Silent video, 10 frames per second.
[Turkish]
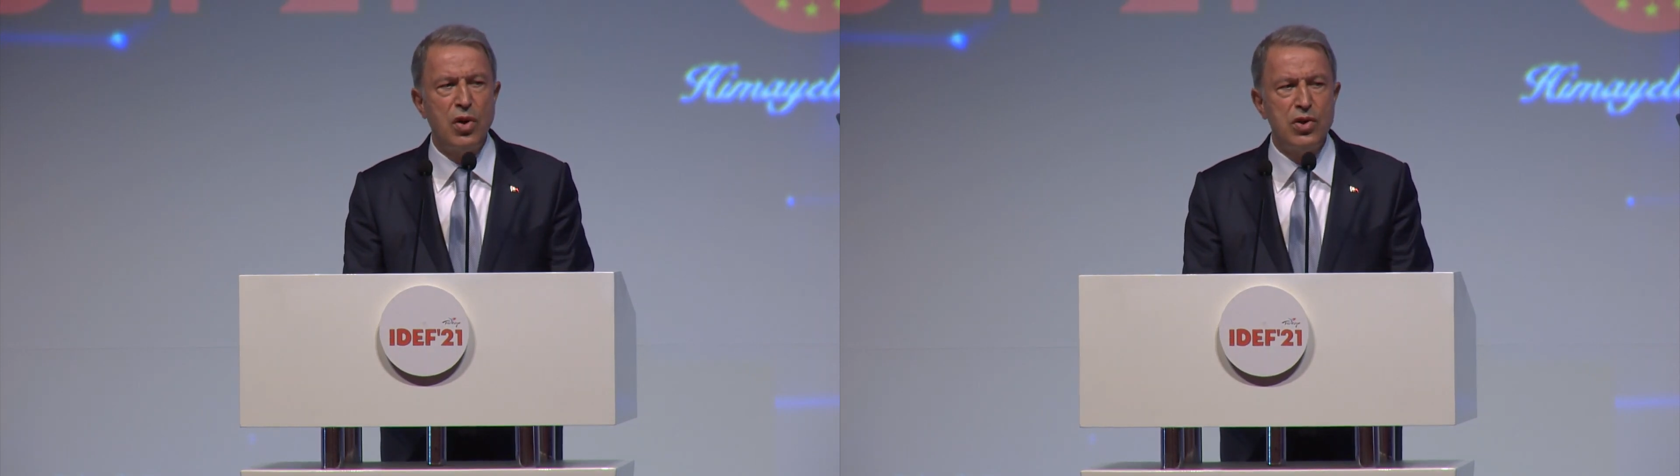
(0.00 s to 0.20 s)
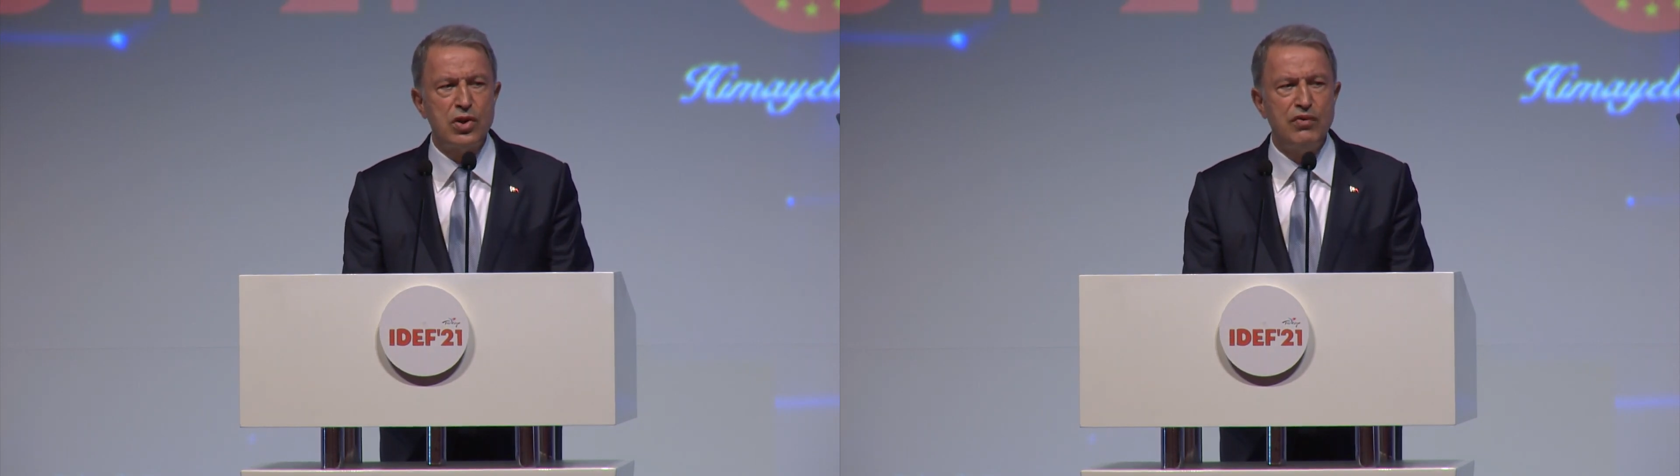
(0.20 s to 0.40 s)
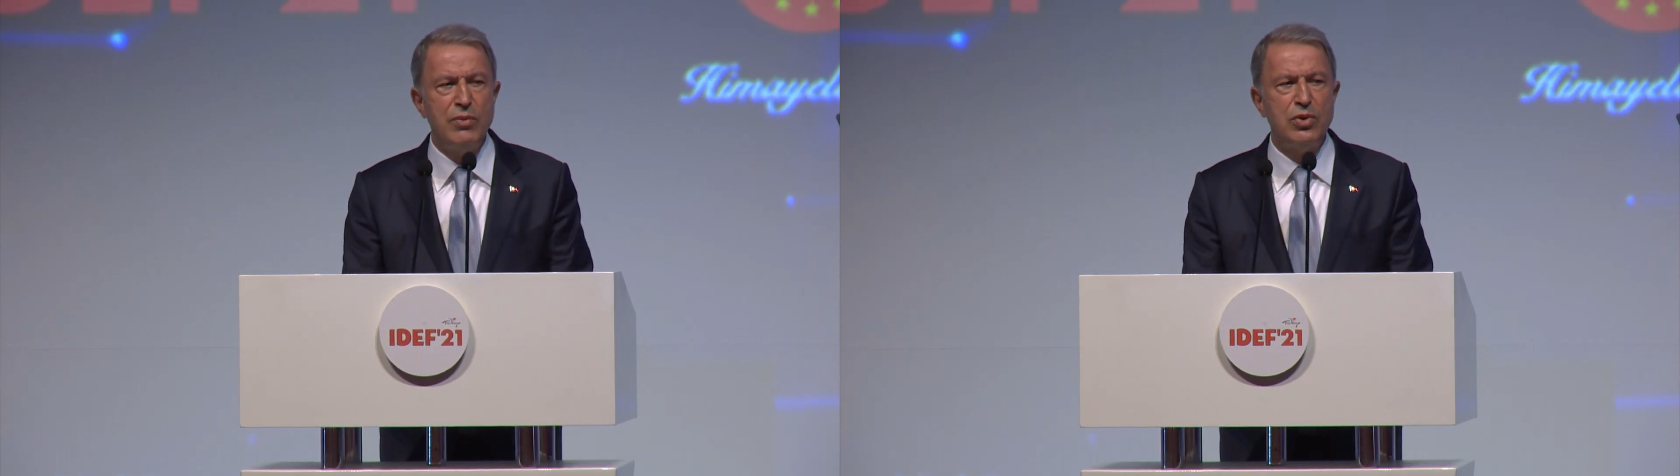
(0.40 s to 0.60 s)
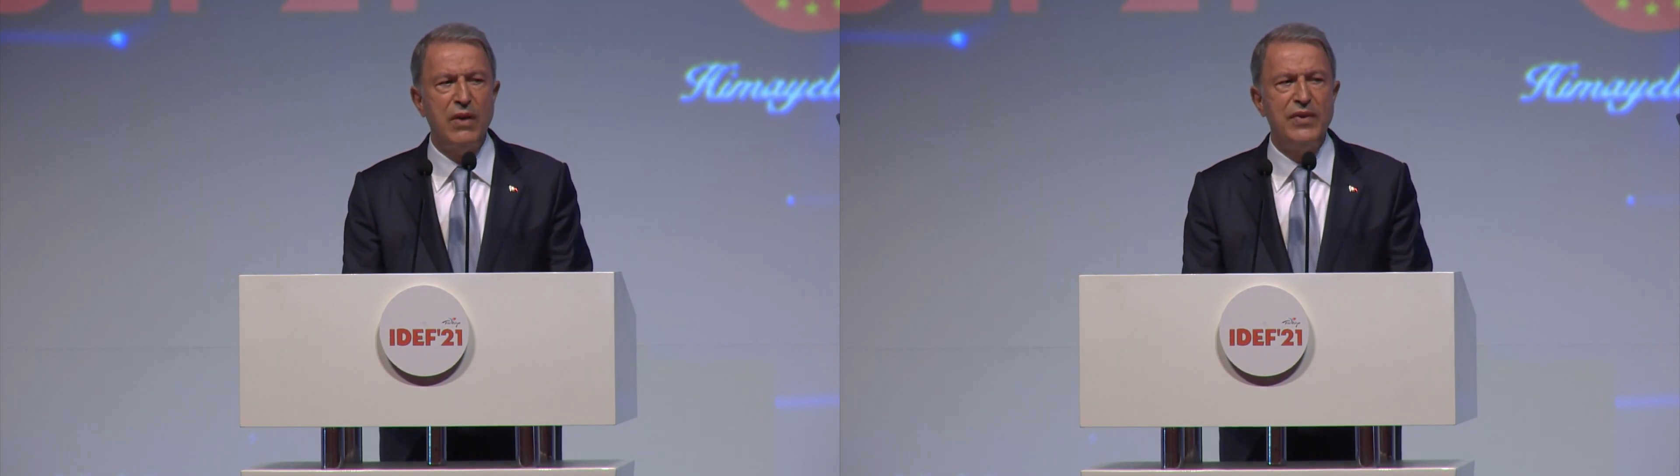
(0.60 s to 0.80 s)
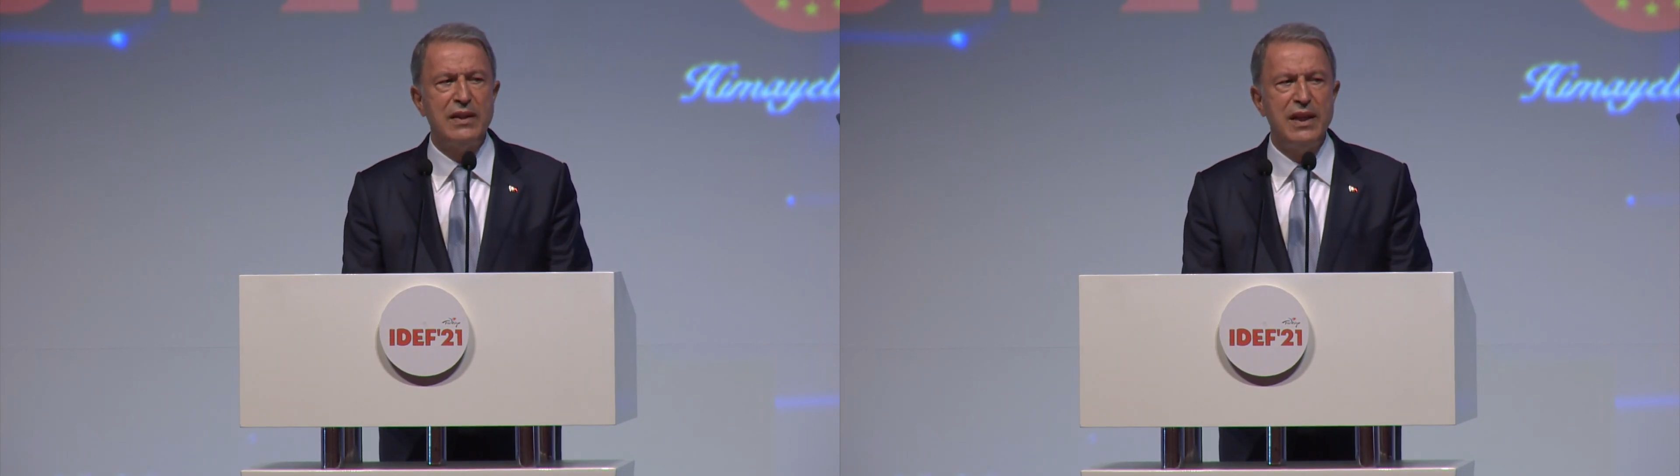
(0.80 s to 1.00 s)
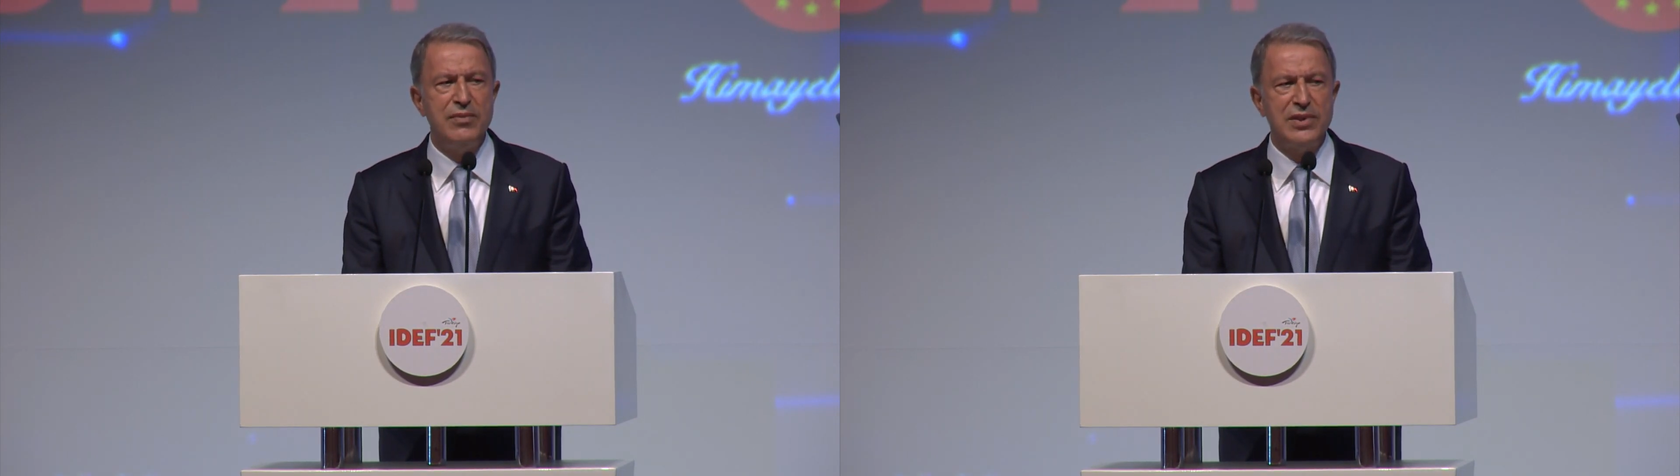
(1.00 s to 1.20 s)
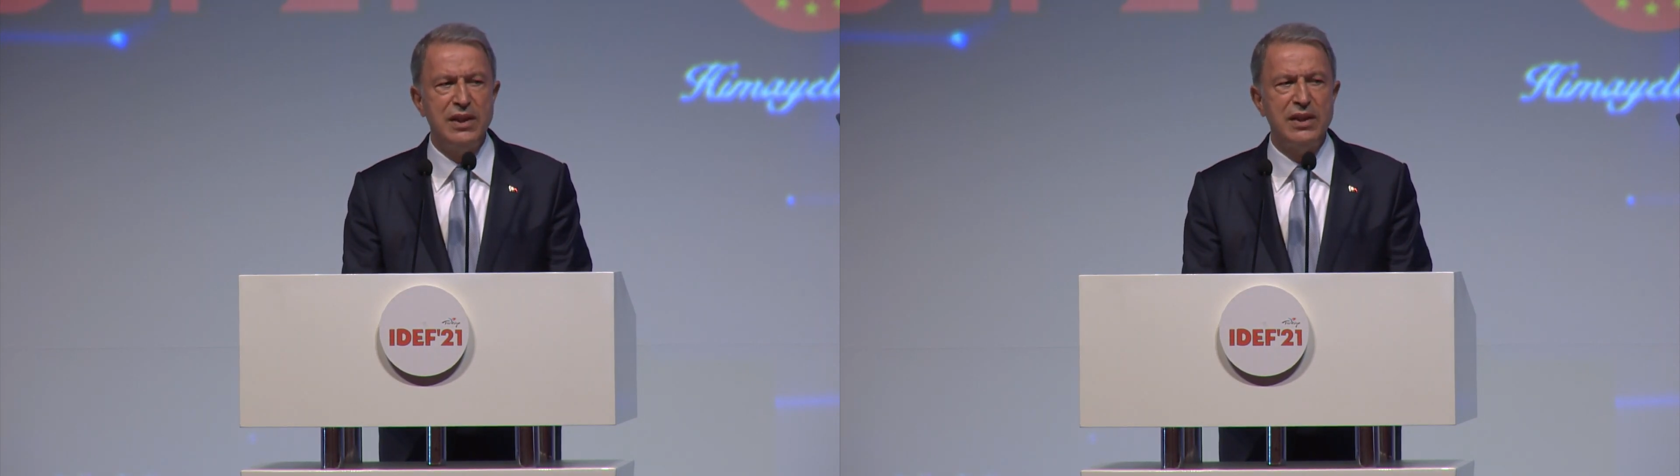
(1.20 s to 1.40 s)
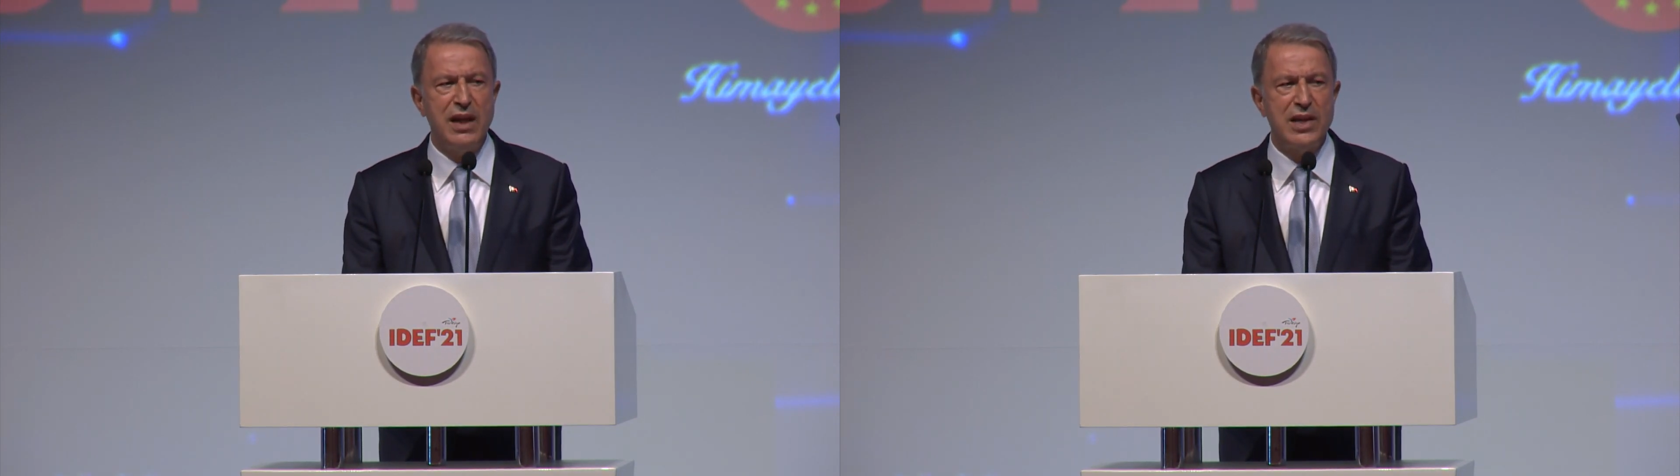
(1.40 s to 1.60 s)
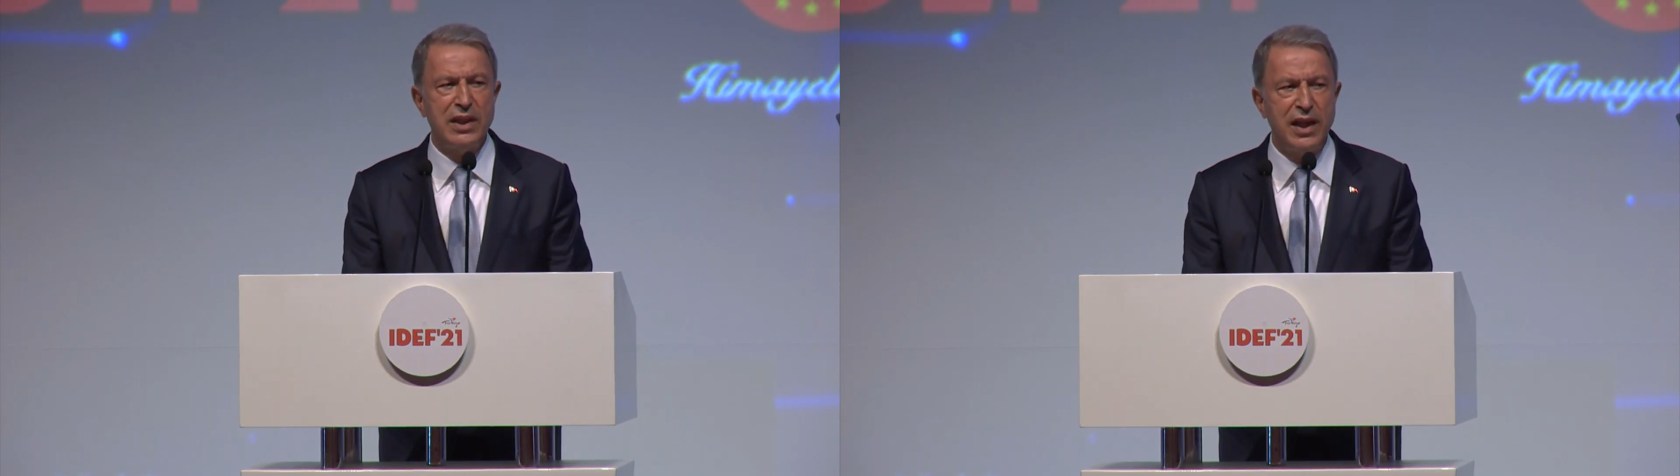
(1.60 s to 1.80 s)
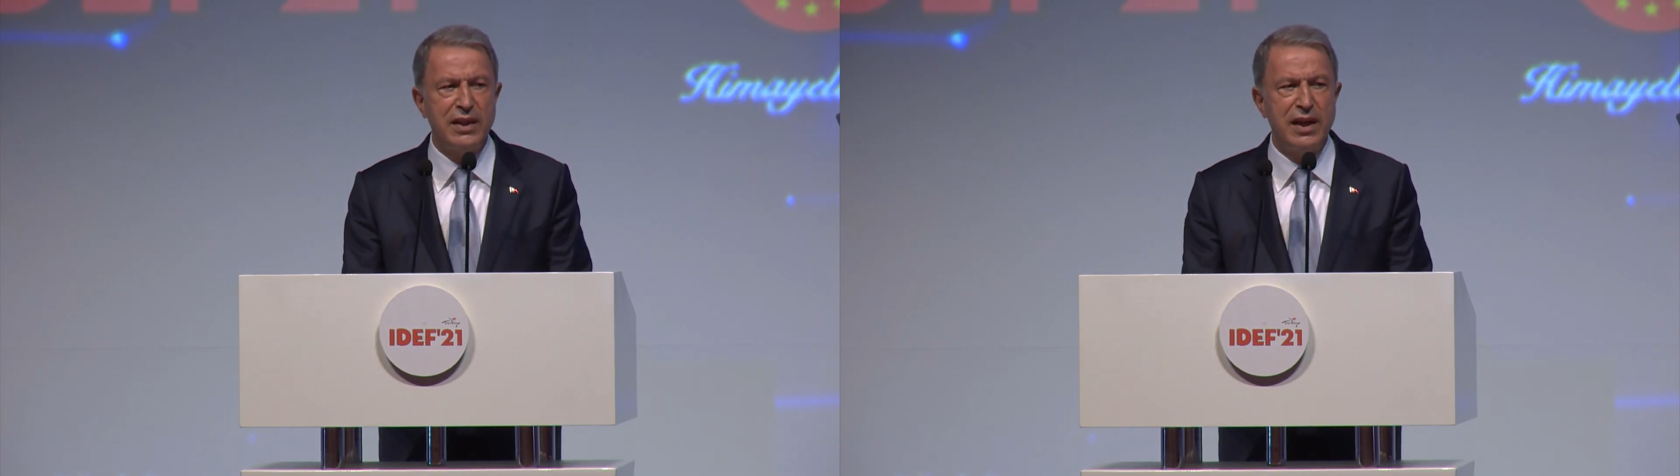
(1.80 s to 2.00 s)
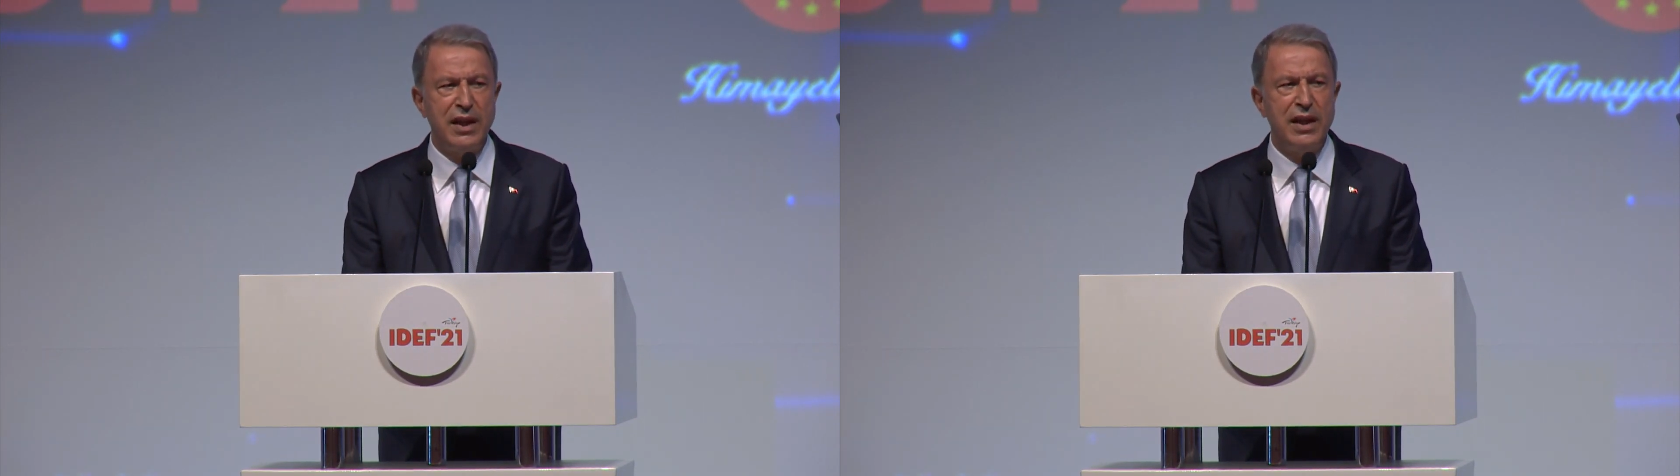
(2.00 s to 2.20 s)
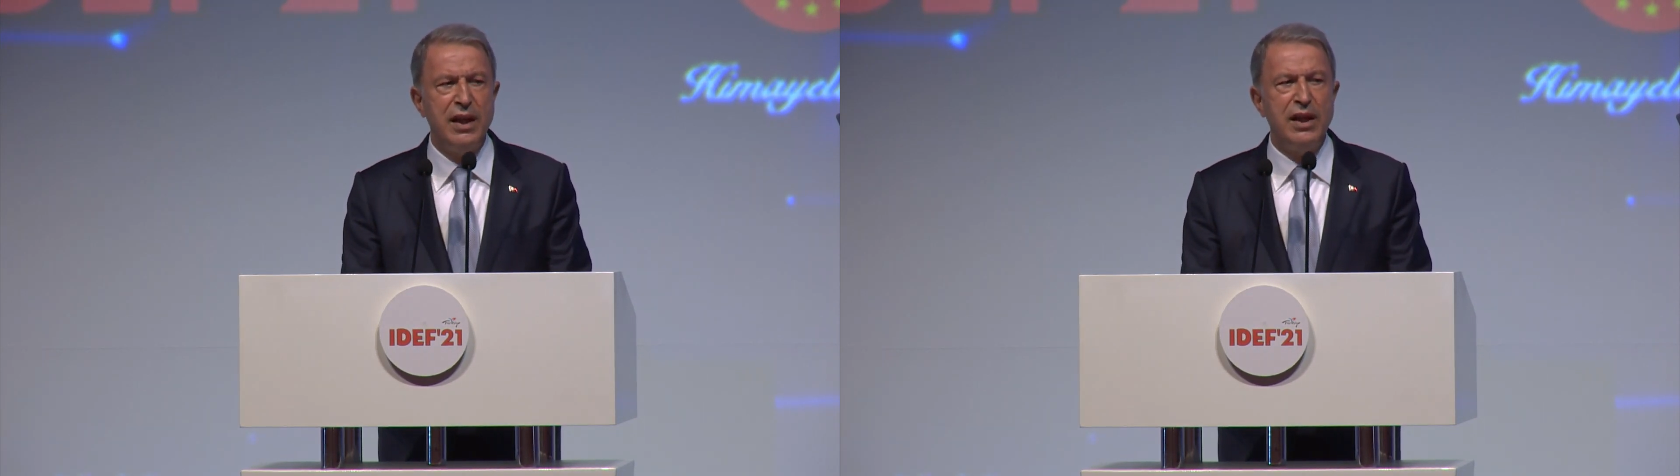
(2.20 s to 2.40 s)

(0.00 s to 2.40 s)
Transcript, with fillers: dost ve müttefiklerimizin ihtiyaçlarına da